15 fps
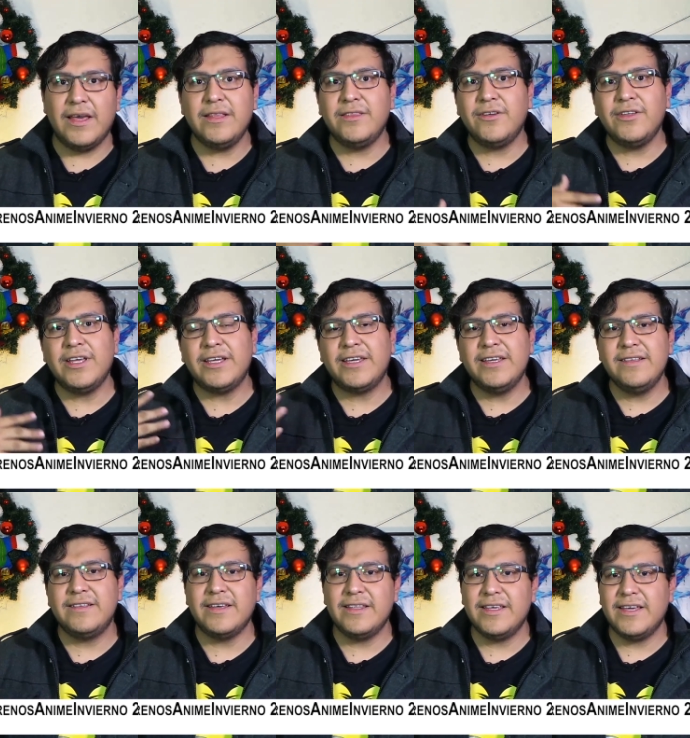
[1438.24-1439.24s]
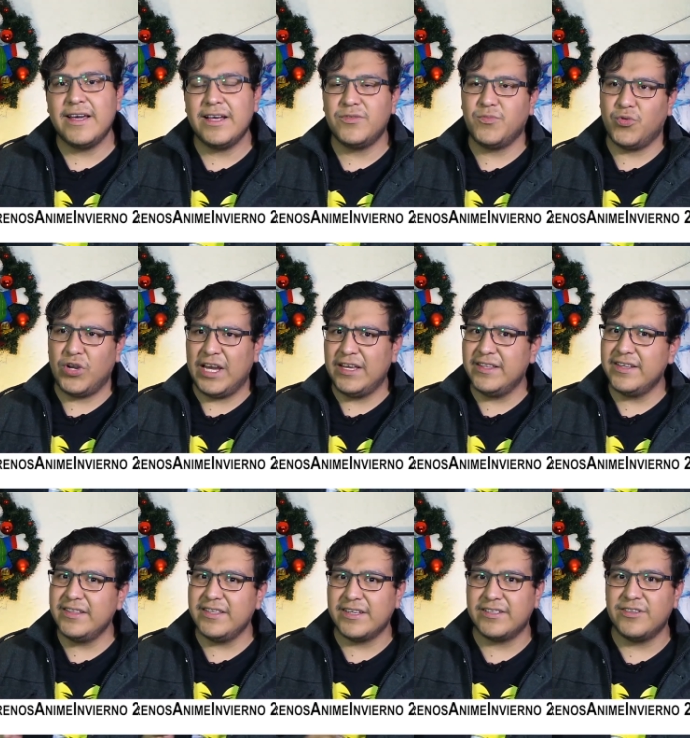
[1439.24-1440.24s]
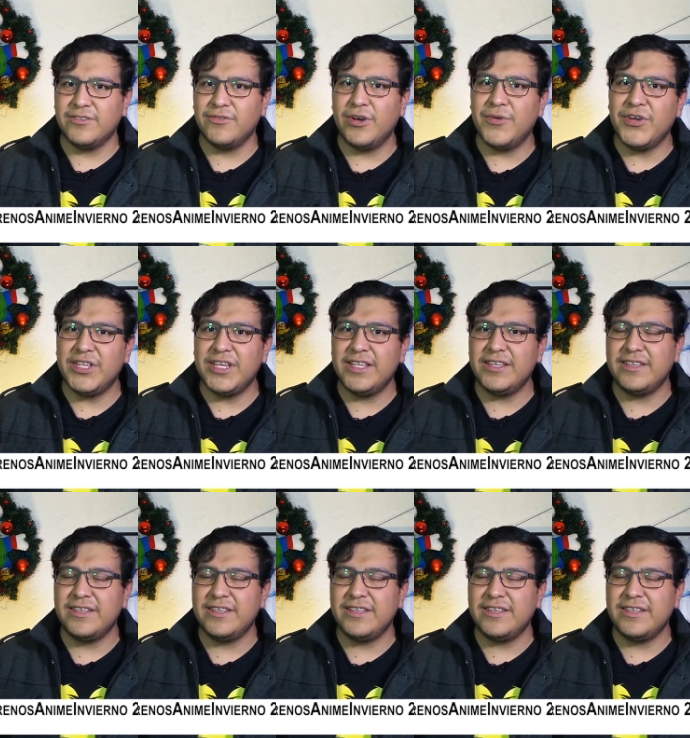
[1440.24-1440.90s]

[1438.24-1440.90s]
dentro de 15 días por ahí del 19 de